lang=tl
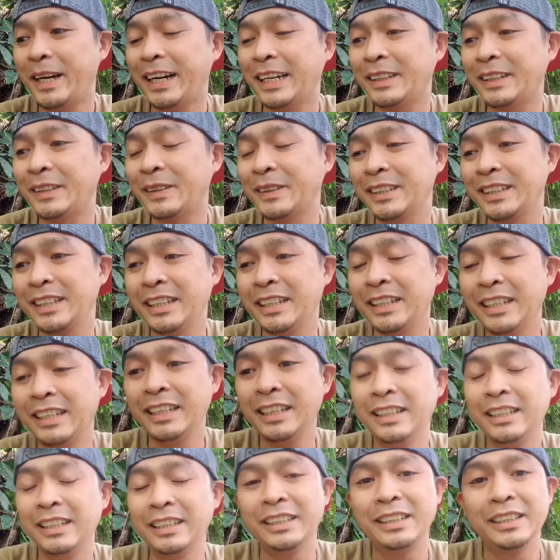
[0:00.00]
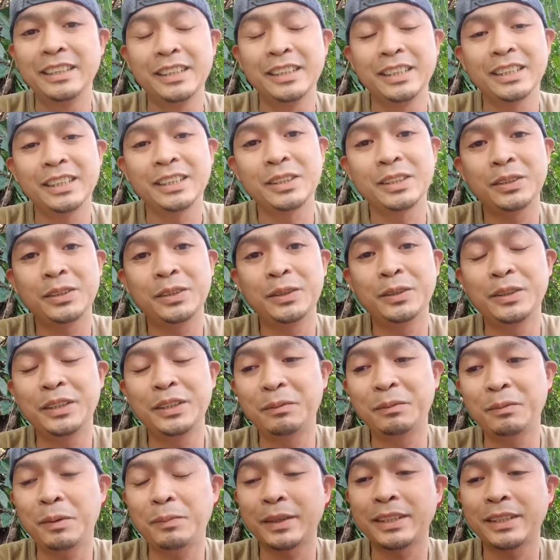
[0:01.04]
ha kapatid so
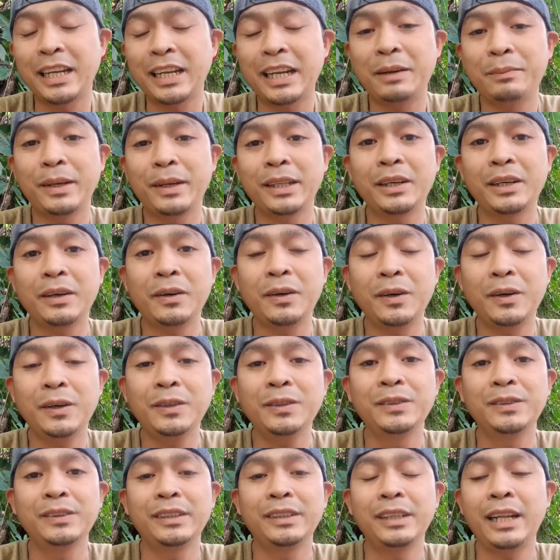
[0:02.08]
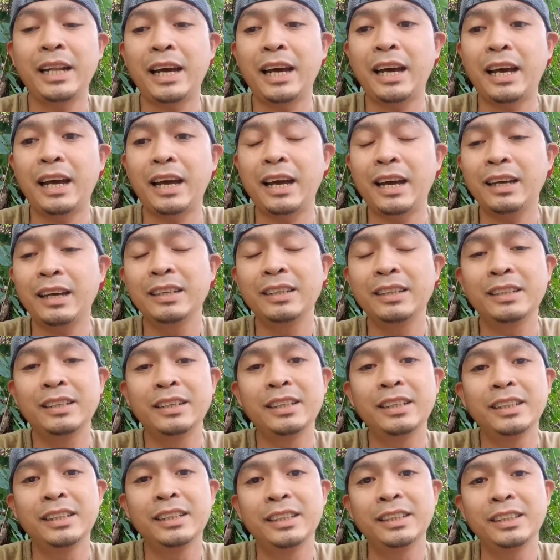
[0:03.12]
nagpapasalamat ako na
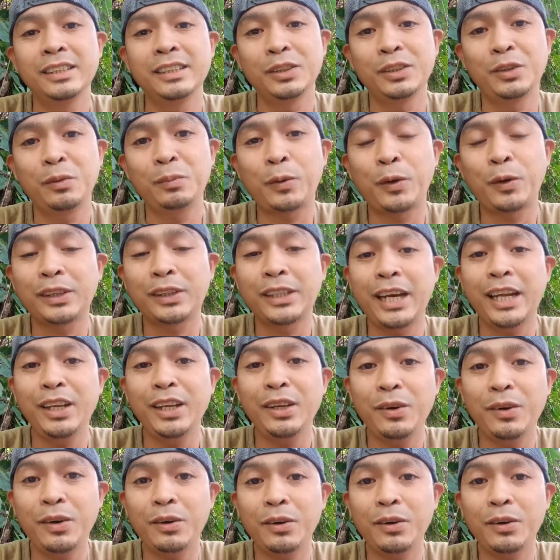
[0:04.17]
sinuportahan nyo